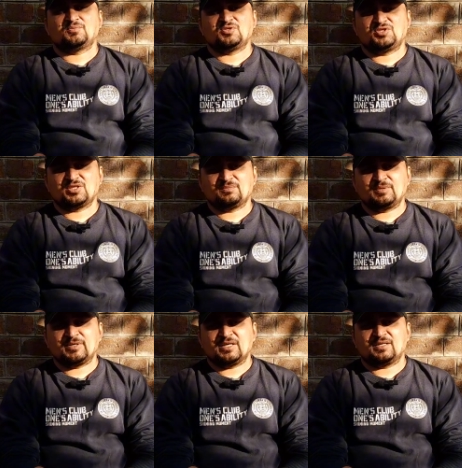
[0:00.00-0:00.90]
पोजीशन
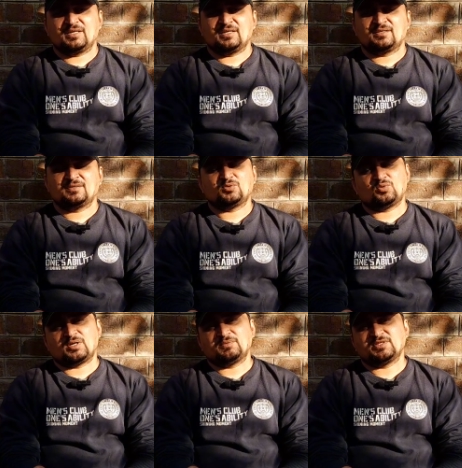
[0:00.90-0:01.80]
में बैठ रहे हैं
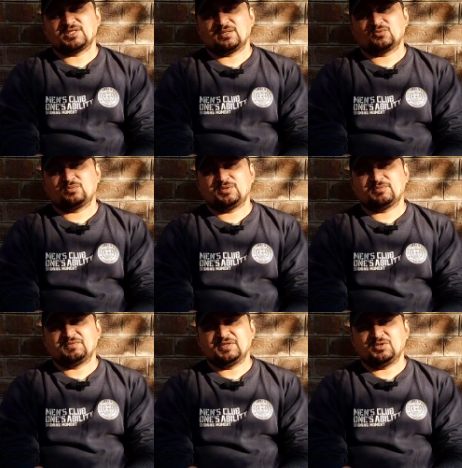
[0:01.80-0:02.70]
तो आपने शाम को भी
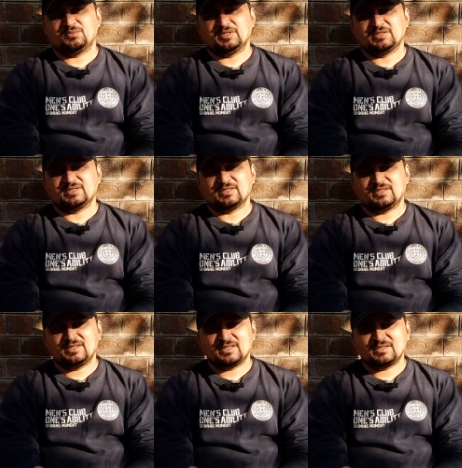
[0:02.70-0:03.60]
हमें वीडियो भेजनी है
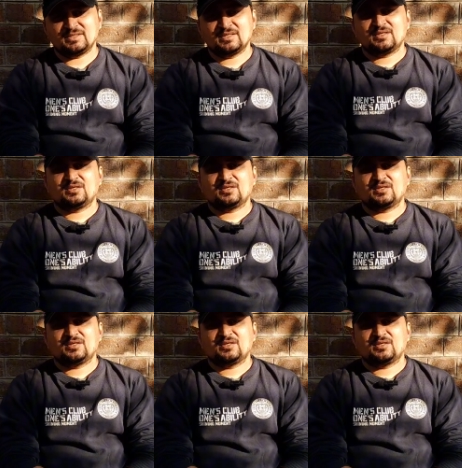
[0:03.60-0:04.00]
ठीक है जी